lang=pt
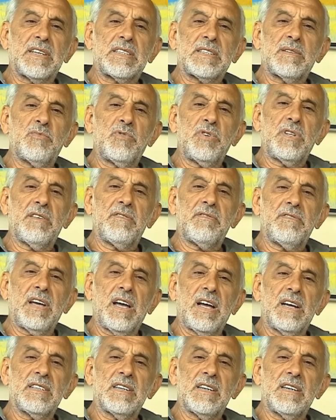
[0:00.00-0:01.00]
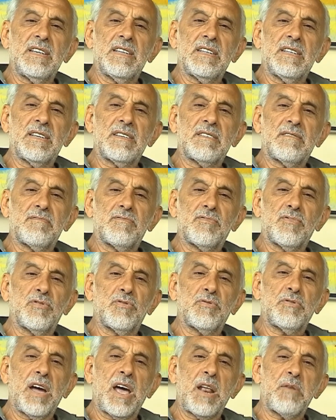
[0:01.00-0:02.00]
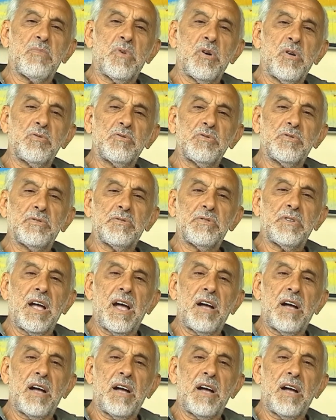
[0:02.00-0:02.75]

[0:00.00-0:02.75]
Ainda faça muita viagem ainda, nos lugar bom,